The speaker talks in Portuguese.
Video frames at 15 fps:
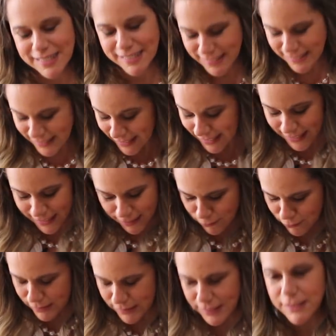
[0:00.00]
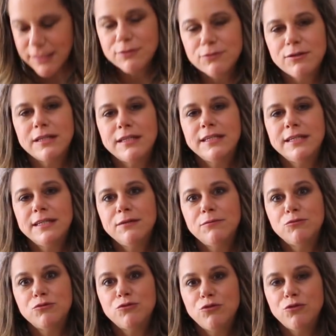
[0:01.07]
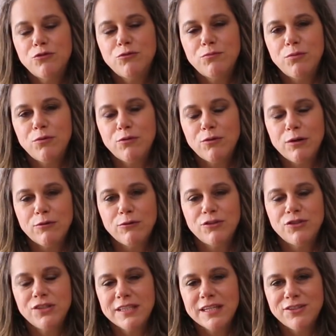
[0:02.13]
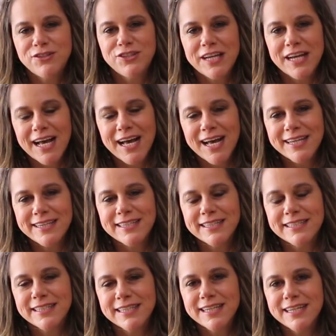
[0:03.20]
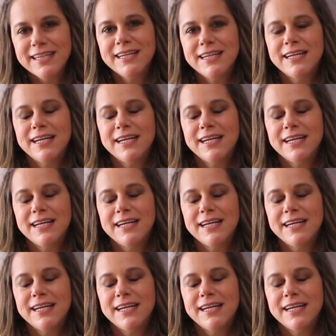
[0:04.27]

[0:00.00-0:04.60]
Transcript: E ela lutando ali, mudou um pouco a rotina diária, né?